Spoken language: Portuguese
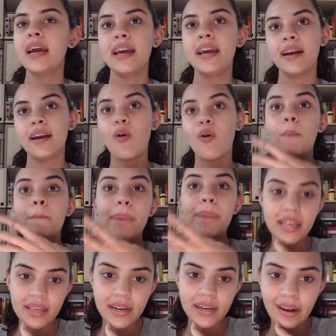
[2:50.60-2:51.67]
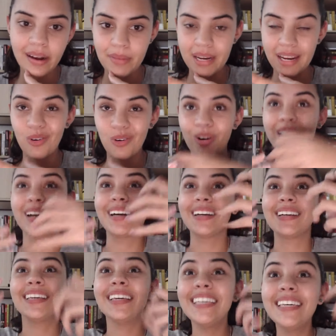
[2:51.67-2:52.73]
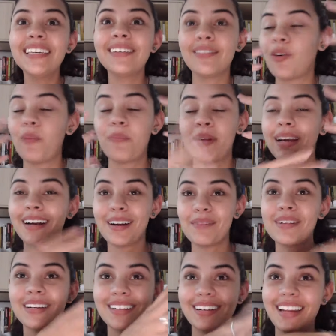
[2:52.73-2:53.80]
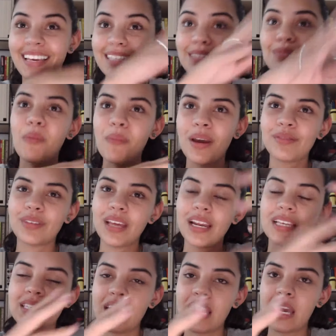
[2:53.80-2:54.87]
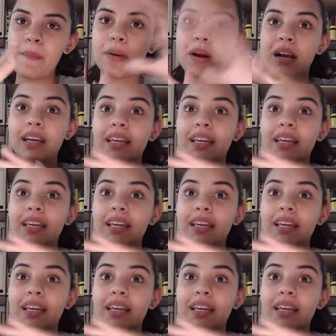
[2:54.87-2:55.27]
é, comprei a câmera agora e comprei a câmera nesse momento, né, nessa época,